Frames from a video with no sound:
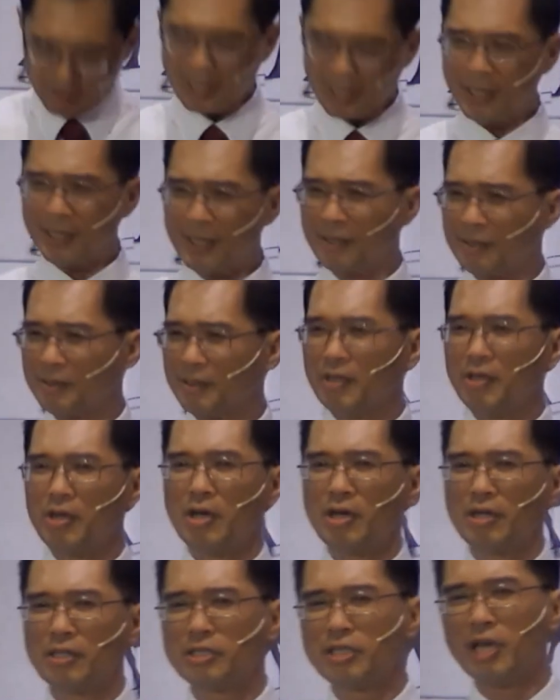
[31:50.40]
看到
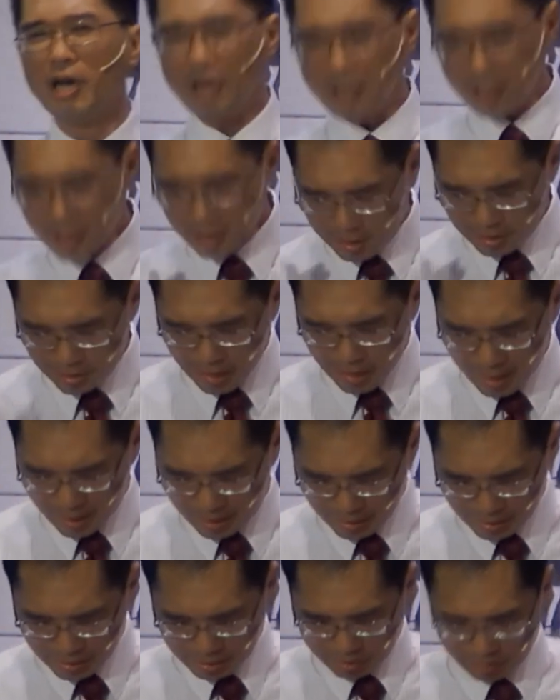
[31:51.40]
小儿子、大
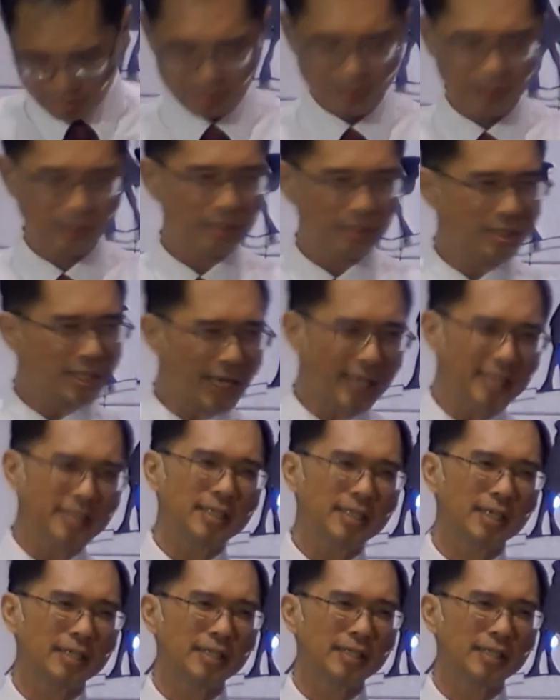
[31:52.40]
儿子，虔诚